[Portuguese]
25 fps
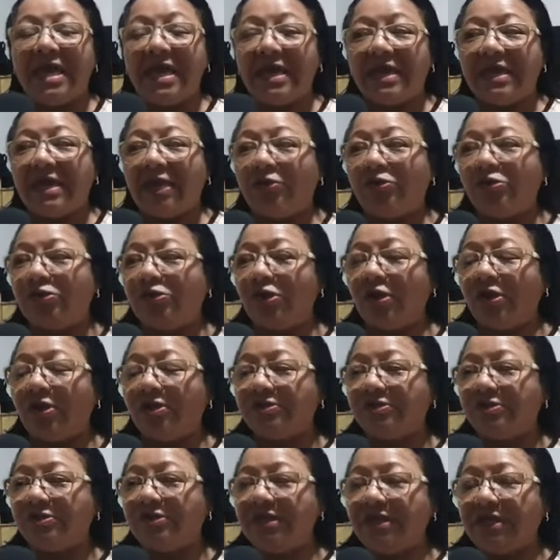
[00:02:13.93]
e aos
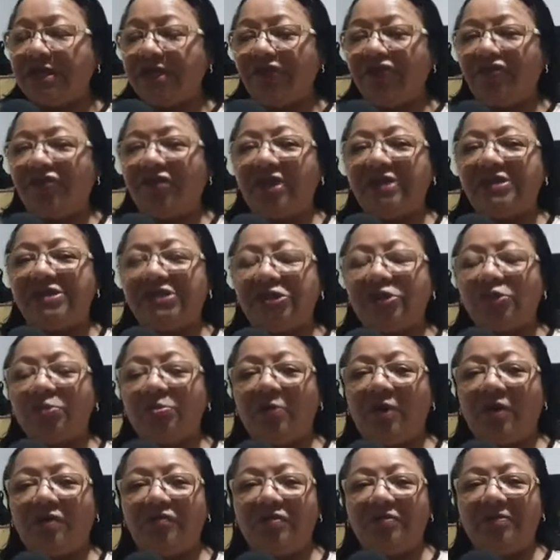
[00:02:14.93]
nossos dirigentes do
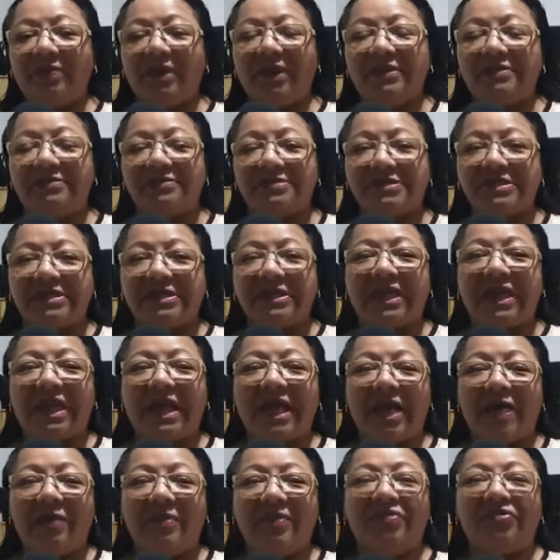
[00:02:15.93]
movimento
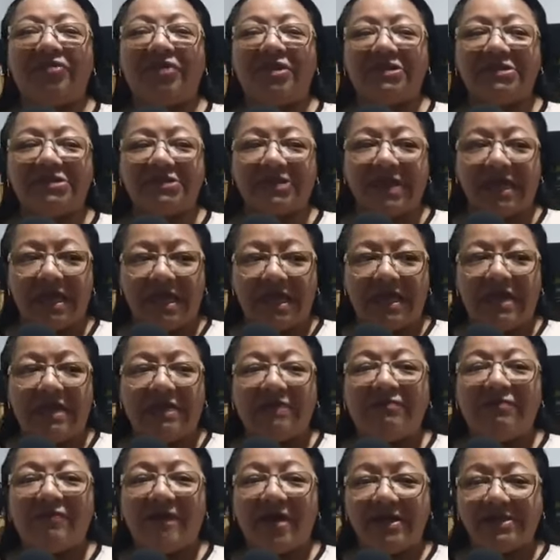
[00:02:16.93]
sindical, a gente
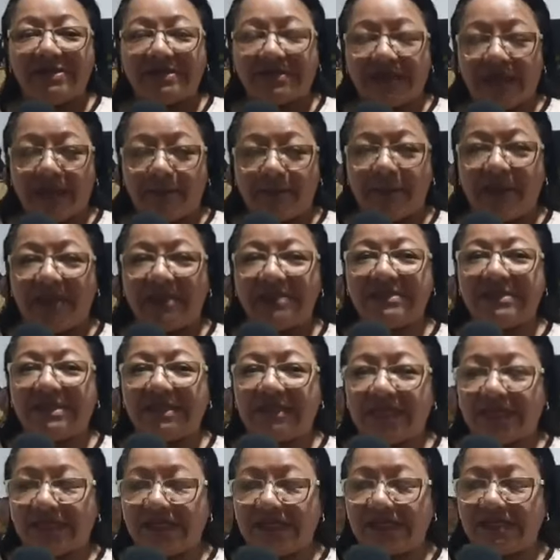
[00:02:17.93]
faz
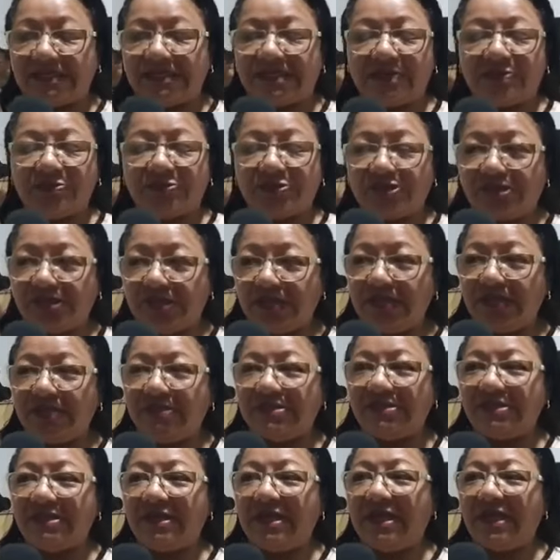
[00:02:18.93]
capacitação dia a
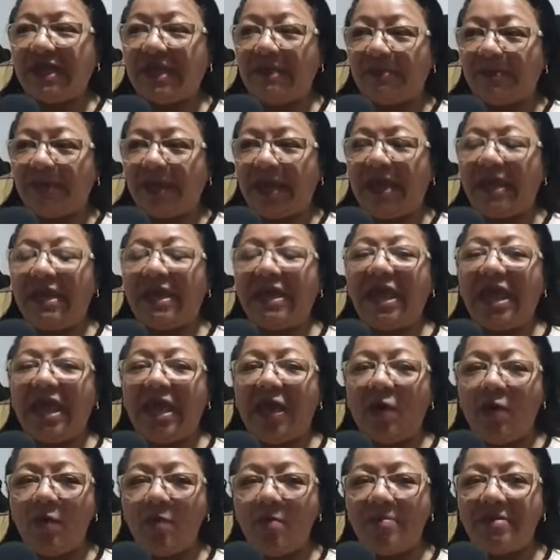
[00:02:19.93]
dia, que é para ele
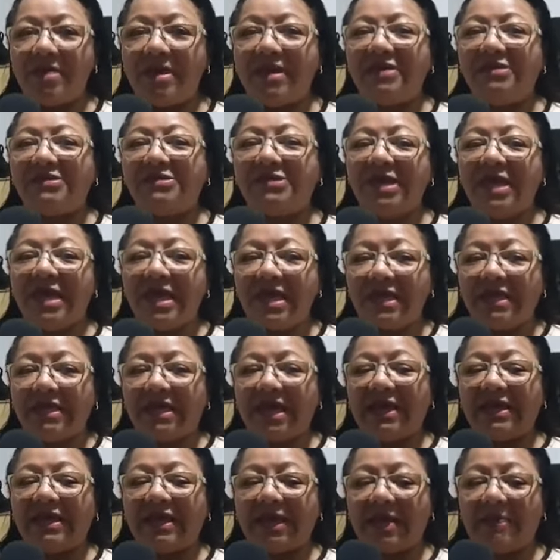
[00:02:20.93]
realmente
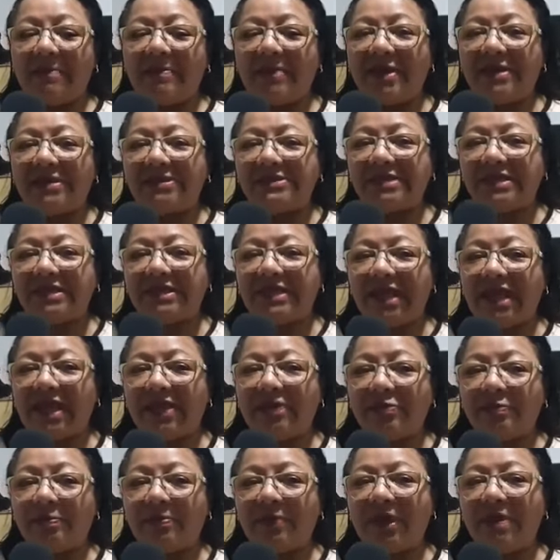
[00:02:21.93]
estar tá
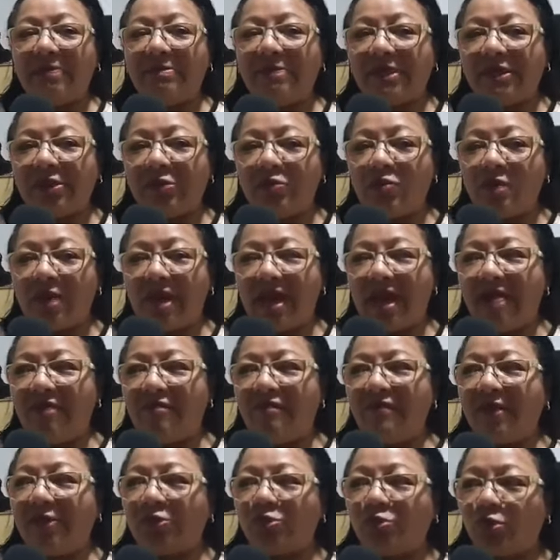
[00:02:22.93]
capacitado para emitir o
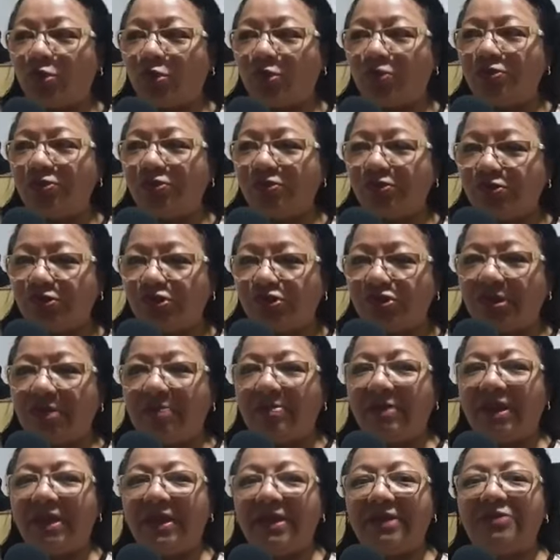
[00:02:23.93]
CARF a todos os
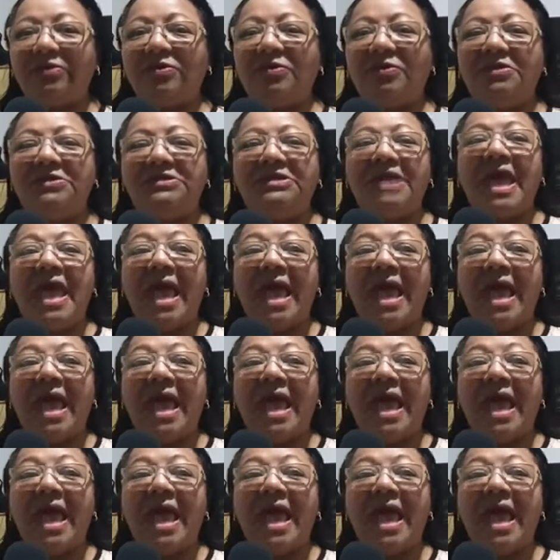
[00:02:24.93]
trabalhadores,